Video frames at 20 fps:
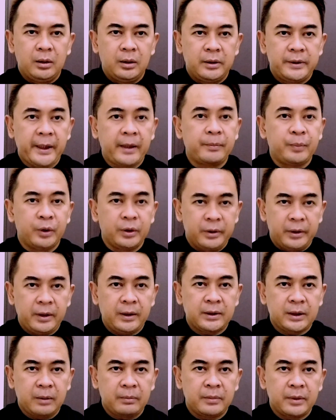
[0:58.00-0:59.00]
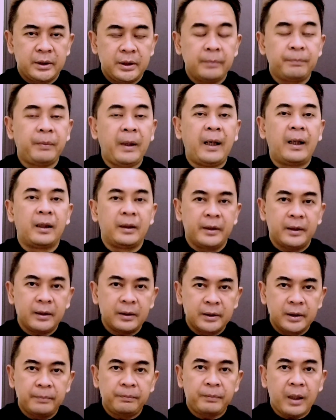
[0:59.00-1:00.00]
jackpot ya sama Jepang ya.
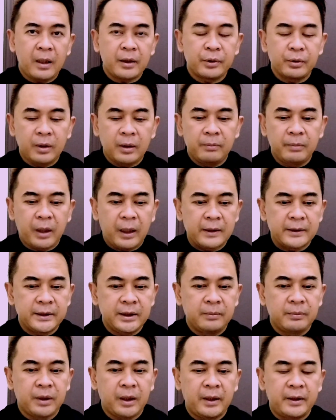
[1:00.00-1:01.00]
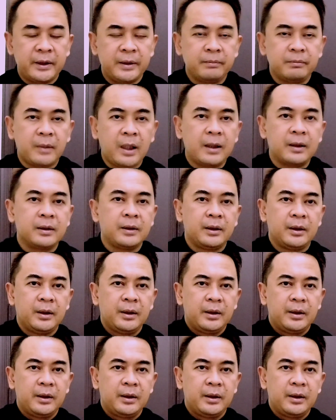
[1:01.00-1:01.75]
Jepang juga berhasil menahan imbang